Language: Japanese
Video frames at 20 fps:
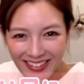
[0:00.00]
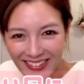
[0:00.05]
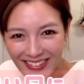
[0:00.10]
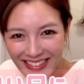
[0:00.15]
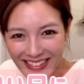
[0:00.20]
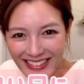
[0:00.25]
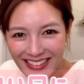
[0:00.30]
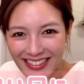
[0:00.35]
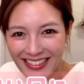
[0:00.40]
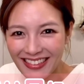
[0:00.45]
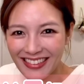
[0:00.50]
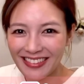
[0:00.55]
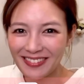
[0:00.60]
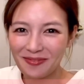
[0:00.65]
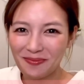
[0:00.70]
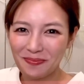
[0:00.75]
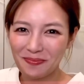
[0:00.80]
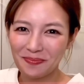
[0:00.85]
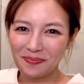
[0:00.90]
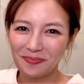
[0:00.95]
に。
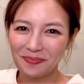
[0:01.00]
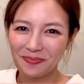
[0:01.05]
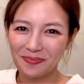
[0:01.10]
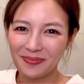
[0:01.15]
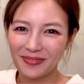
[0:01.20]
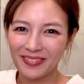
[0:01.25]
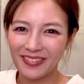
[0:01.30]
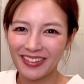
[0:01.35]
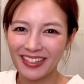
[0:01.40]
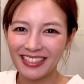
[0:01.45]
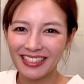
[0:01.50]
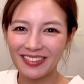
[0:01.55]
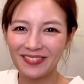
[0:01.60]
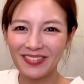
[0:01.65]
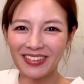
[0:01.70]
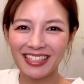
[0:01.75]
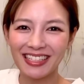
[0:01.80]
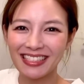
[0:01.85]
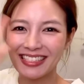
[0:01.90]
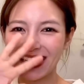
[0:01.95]
おやすみ
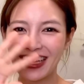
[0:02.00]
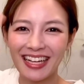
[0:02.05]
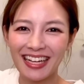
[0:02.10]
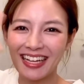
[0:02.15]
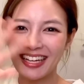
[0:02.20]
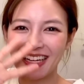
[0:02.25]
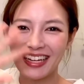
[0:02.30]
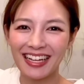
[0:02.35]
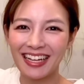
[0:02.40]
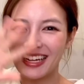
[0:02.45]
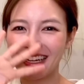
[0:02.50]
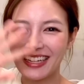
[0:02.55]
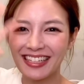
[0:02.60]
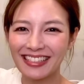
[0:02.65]
なさーい。